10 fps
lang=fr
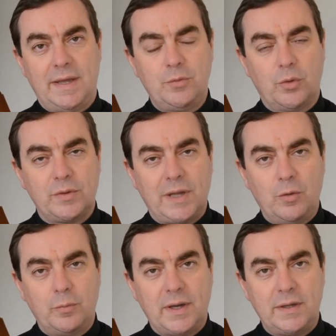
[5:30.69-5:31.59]
Et donc on a
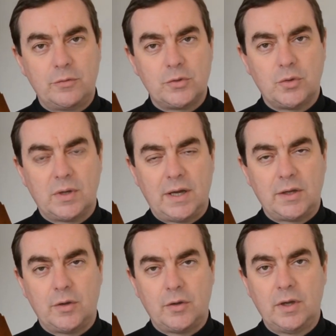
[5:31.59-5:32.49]
compris ce jour-là
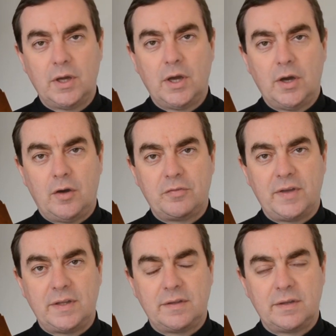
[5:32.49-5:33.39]
que, en
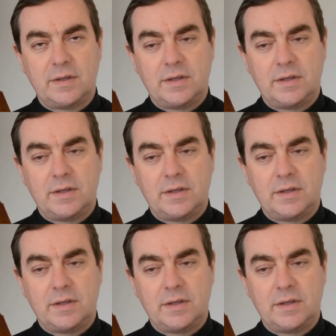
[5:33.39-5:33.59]
fait,